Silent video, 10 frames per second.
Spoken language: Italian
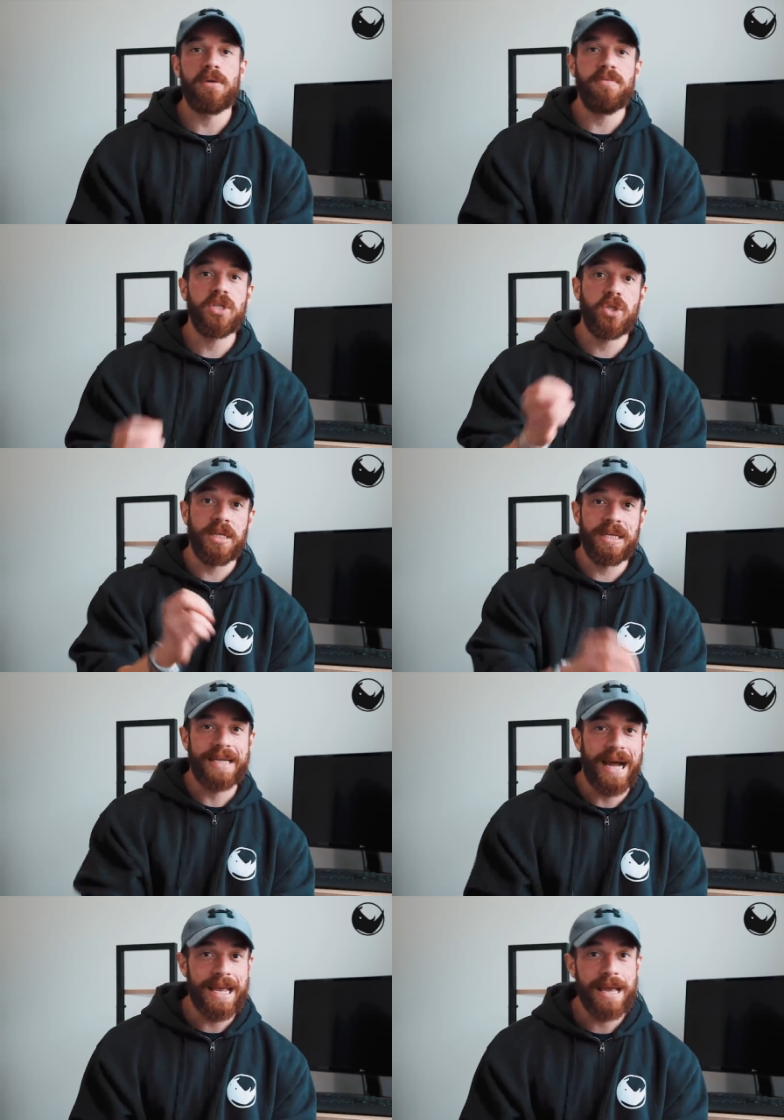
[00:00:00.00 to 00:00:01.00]
un'emissione di
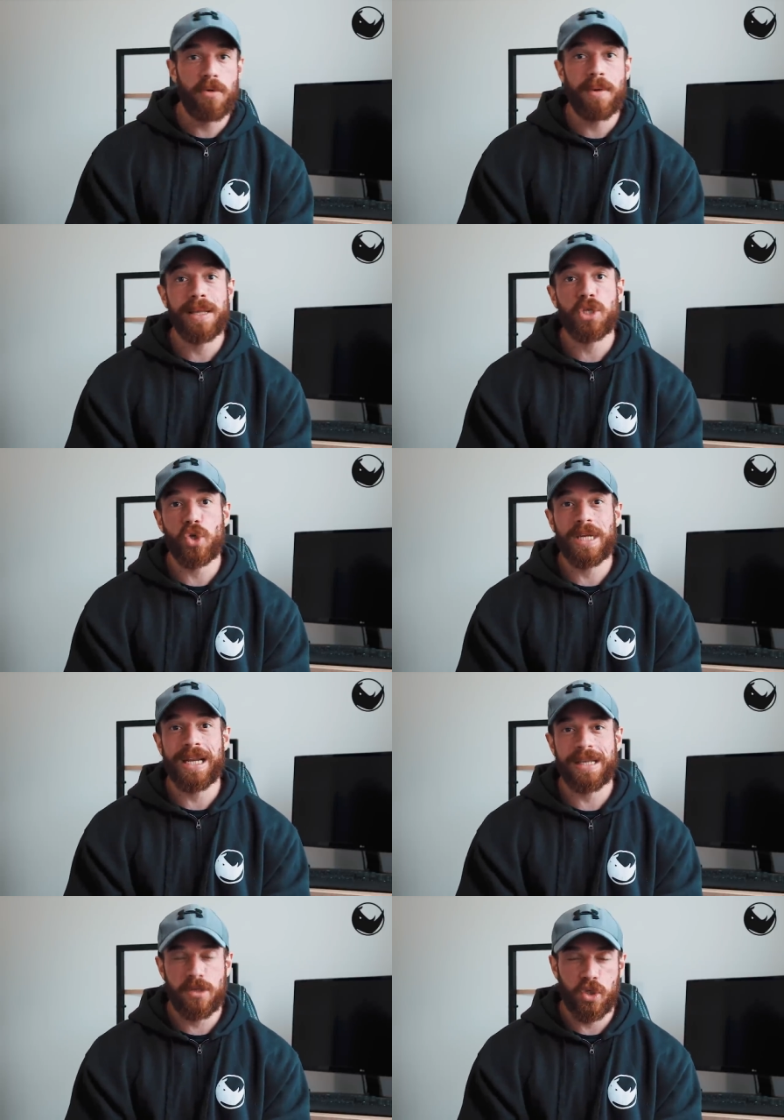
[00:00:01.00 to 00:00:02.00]
sali e una maggiore
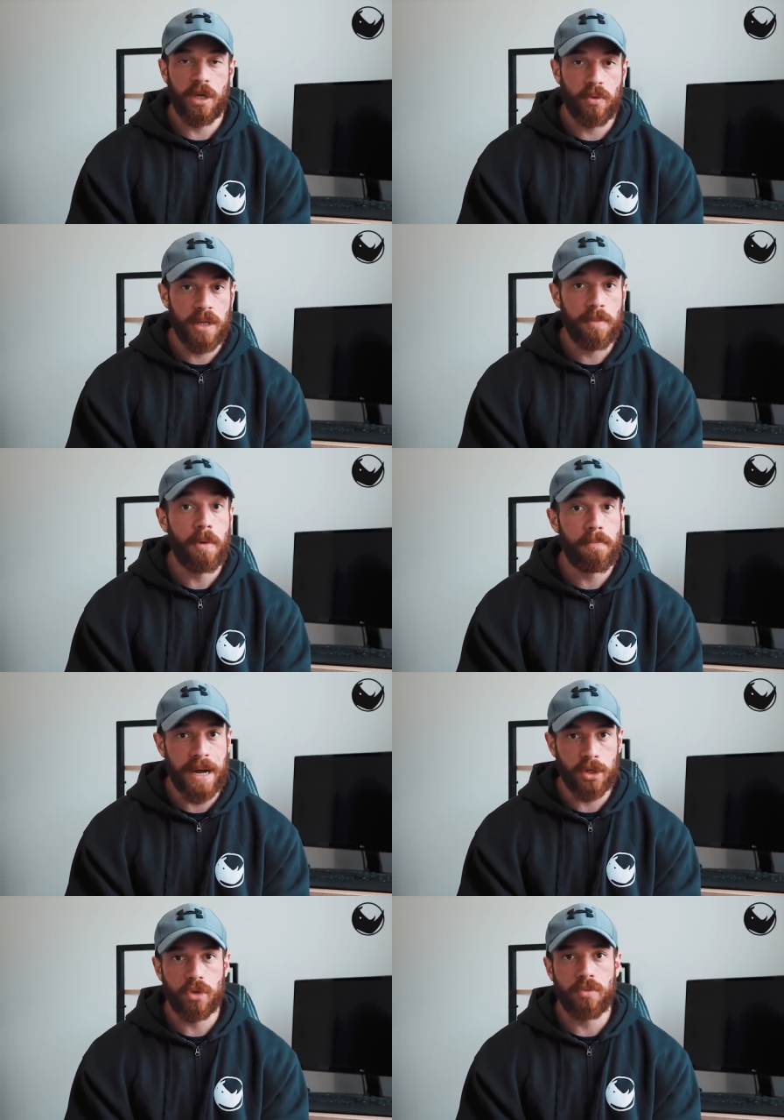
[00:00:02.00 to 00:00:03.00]
idratazione, quindi
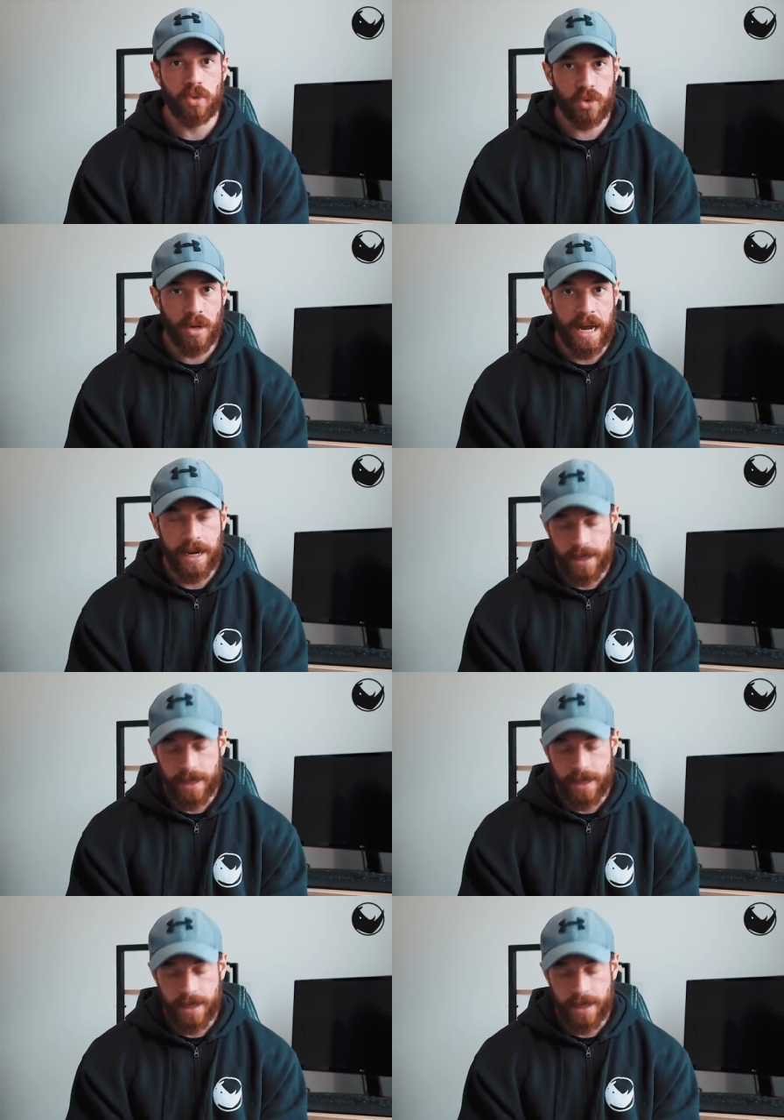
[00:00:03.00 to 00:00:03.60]
pompaggio muscolare.